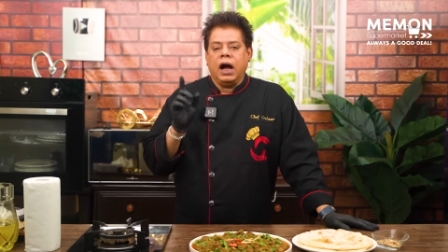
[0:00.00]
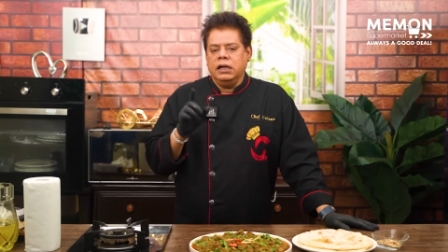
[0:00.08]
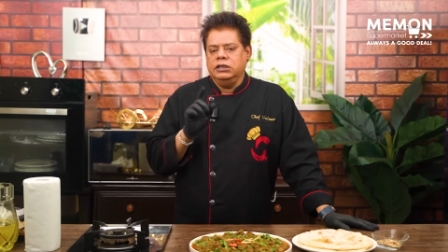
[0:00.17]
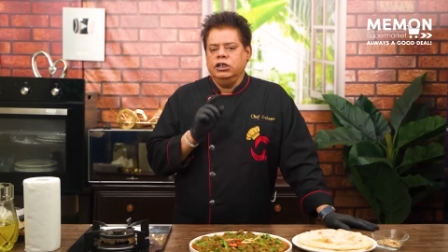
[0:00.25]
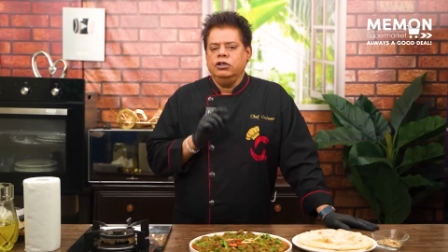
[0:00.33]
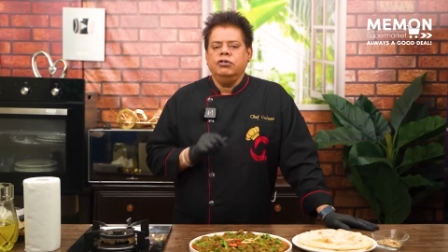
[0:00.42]

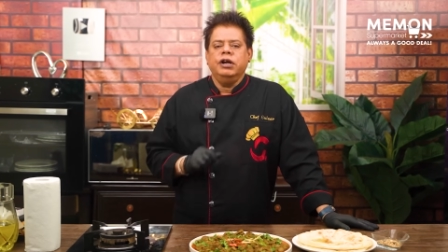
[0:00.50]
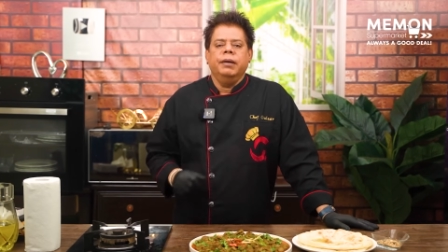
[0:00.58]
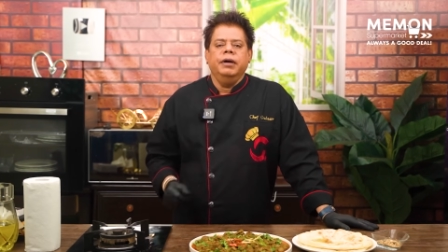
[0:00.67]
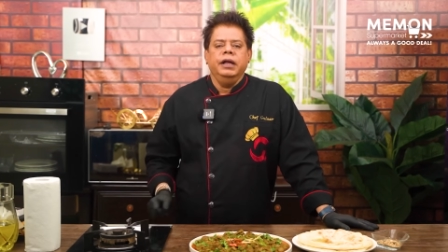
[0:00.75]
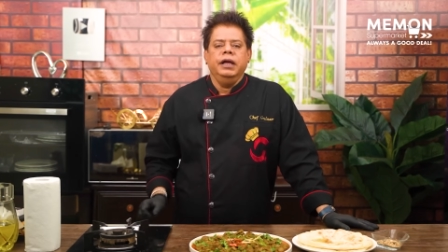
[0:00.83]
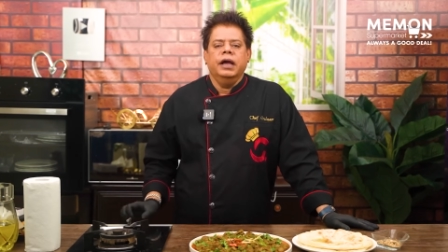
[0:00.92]
आज की जो
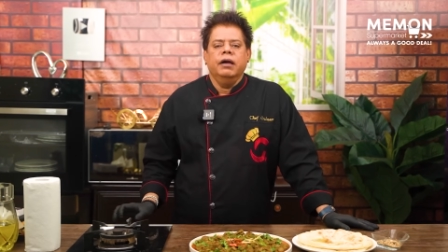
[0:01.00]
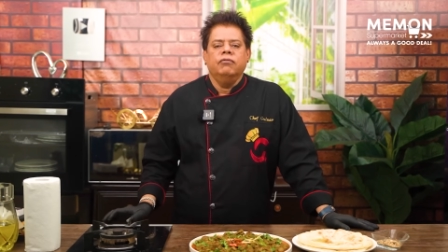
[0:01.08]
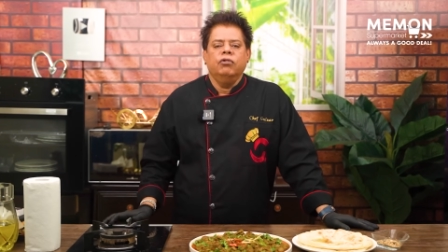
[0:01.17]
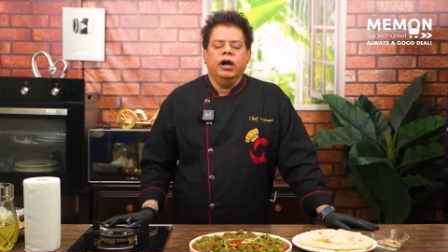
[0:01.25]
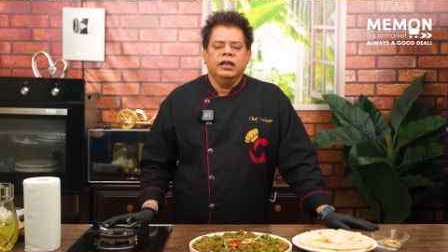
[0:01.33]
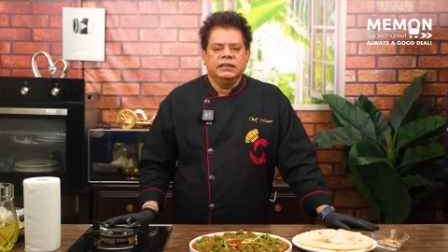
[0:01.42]
रेमेडी है
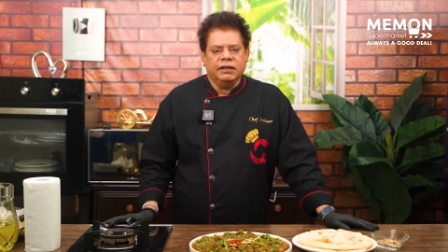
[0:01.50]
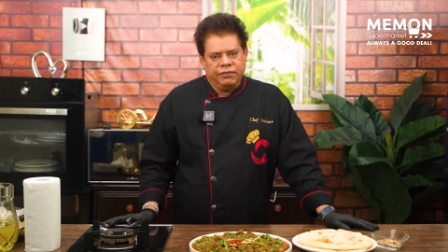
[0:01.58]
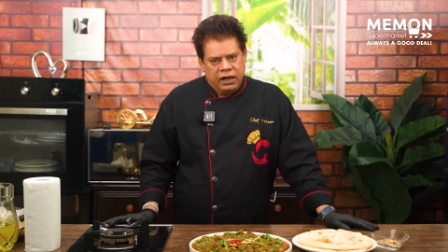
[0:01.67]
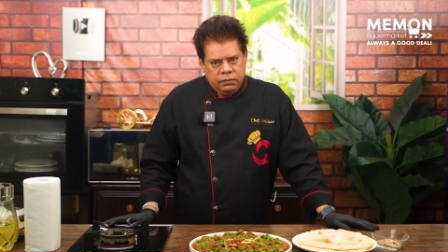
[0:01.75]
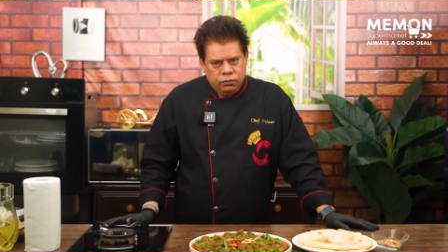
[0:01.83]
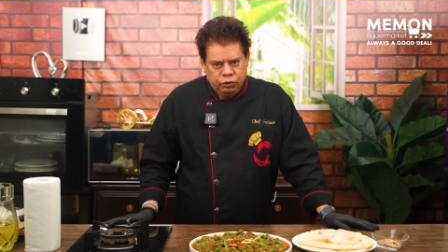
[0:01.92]
वो है
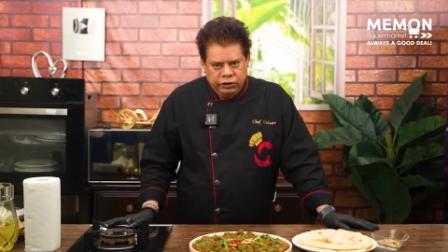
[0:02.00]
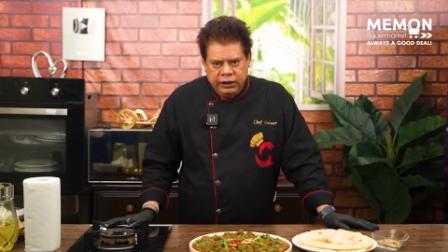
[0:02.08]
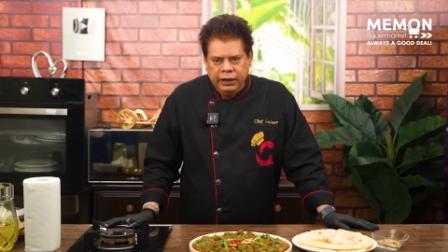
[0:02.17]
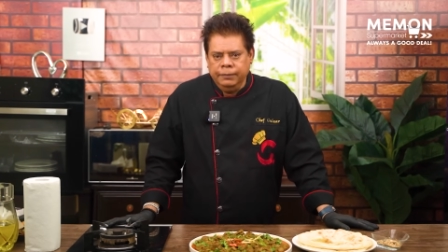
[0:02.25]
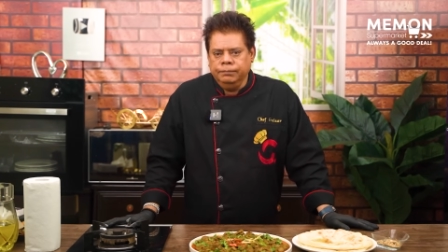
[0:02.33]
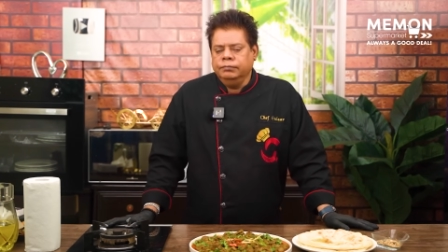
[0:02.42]
सफ़ेद मूसली